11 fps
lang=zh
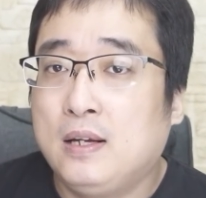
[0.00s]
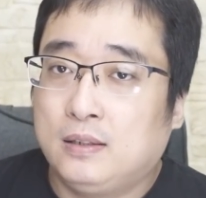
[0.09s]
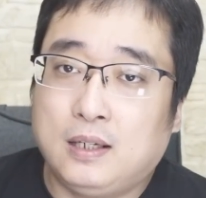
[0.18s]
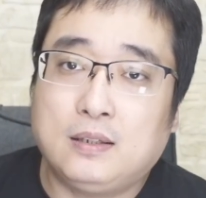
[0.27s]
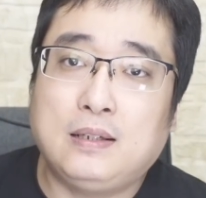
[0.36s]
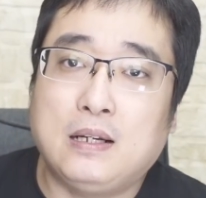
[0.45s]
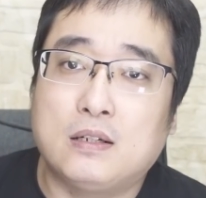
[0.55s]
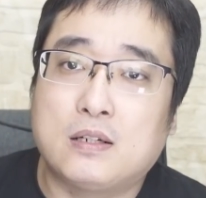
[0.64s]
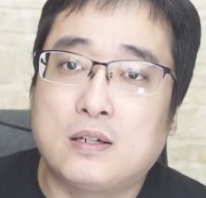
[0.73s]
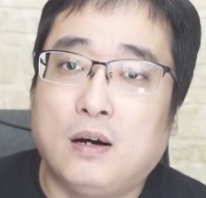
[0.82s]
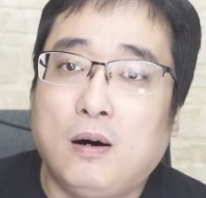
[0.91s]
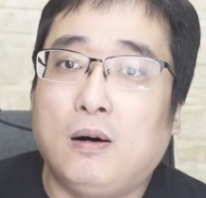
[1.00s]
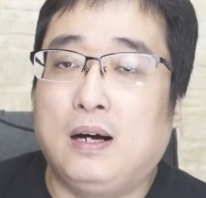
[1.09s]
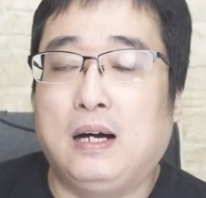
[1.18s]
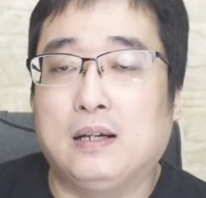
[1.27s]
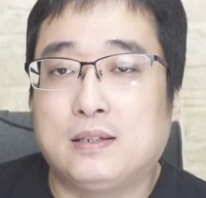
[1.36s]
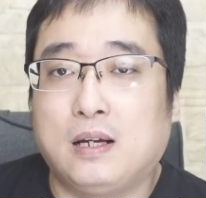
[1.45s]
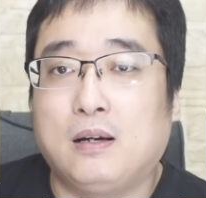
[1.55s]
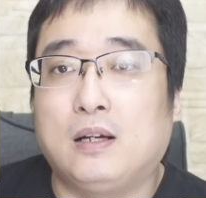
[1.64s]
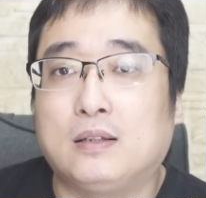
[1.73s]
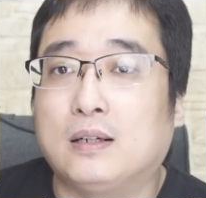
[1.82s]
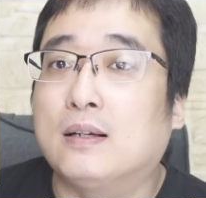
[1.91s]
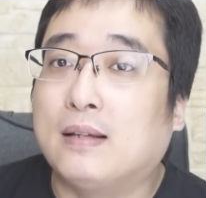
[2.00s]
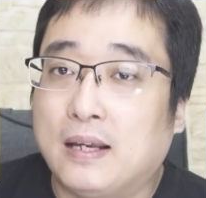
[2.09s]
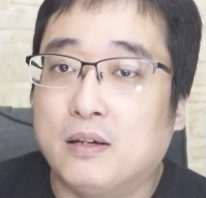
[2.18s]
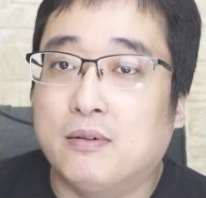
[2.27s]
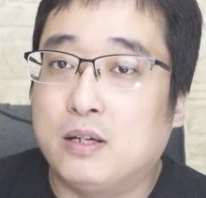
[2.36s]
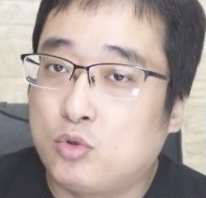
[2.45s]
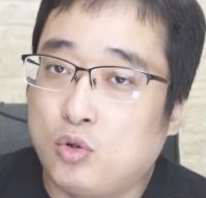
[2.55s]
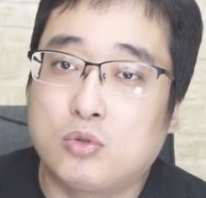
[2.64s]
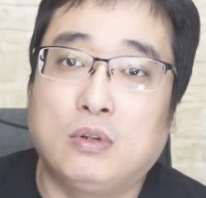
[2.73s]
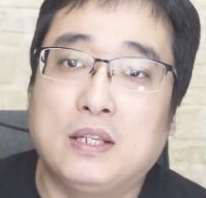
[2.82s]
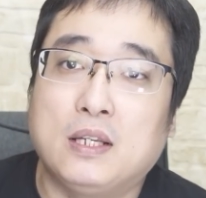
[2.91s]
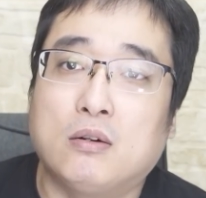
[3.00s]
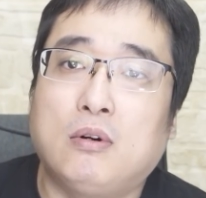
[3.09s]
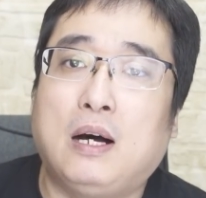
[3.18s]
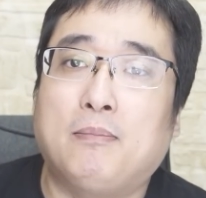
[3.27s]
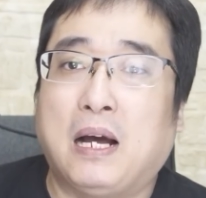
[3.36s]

他这个时候啊，像这个蔡英文说出了硬话，